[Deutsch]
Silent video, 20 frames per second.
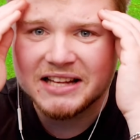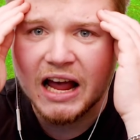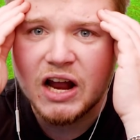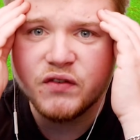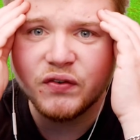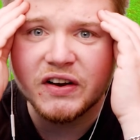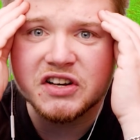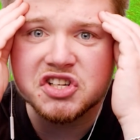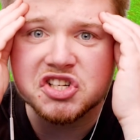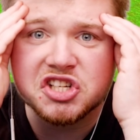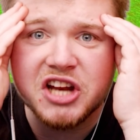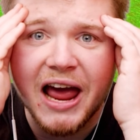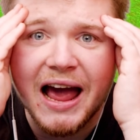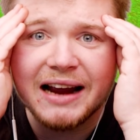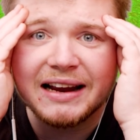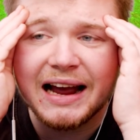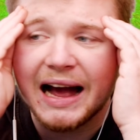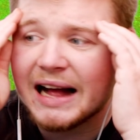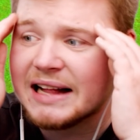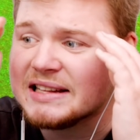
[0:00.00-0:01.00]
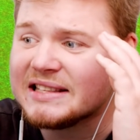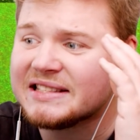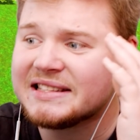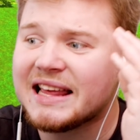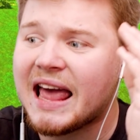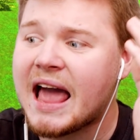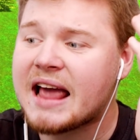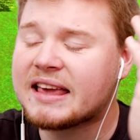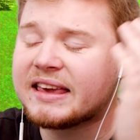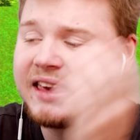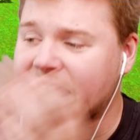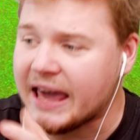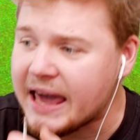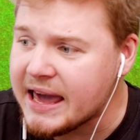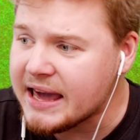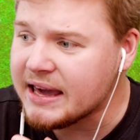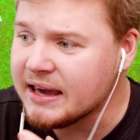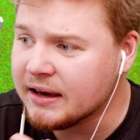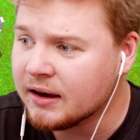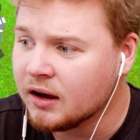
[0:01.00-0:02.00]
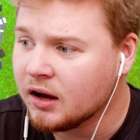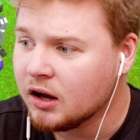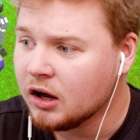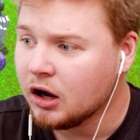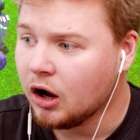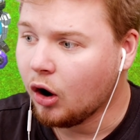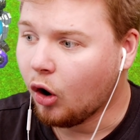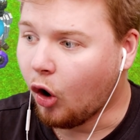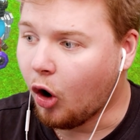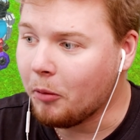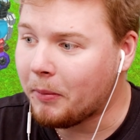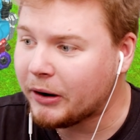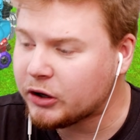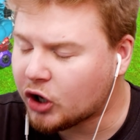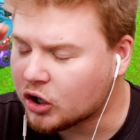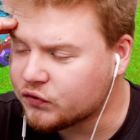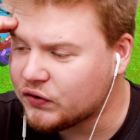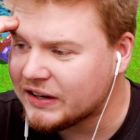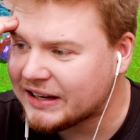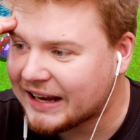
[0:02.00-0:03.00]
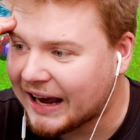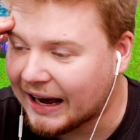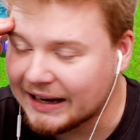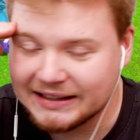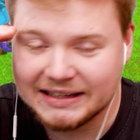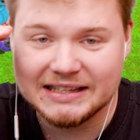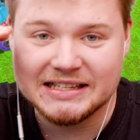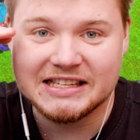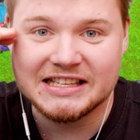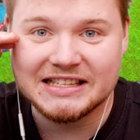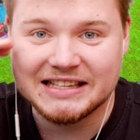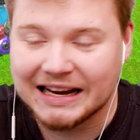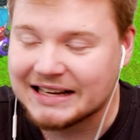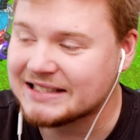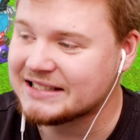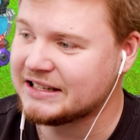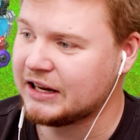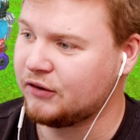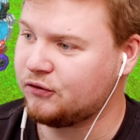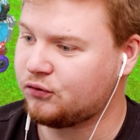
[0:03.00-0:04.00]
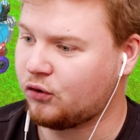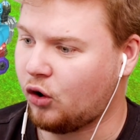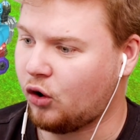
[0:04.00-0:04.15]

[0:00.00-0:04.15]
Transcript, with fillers: ist einfach stärker als der King! Oh mein Gott, wie krank ist das denn,